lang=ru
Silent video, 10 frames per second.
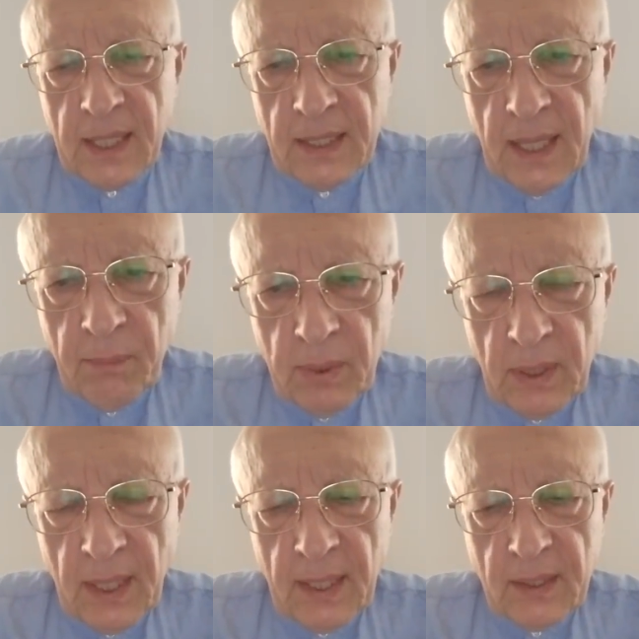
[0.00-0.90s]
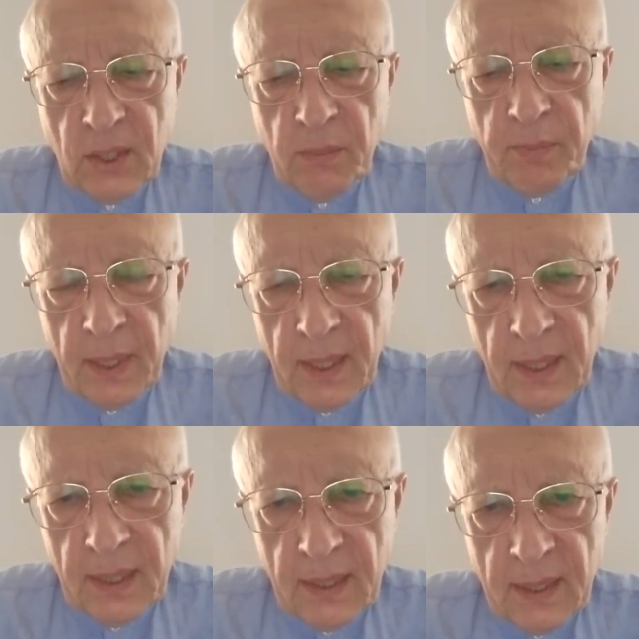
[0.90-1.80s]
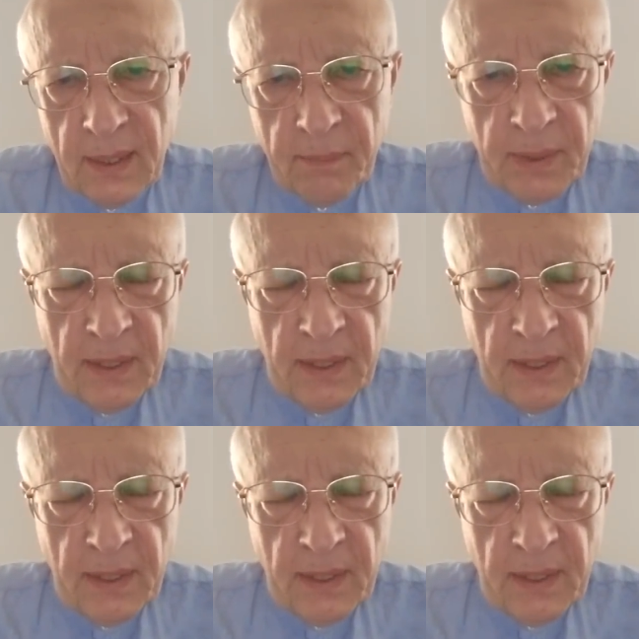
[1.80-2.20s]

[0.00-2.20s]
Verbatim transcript: когда была типа,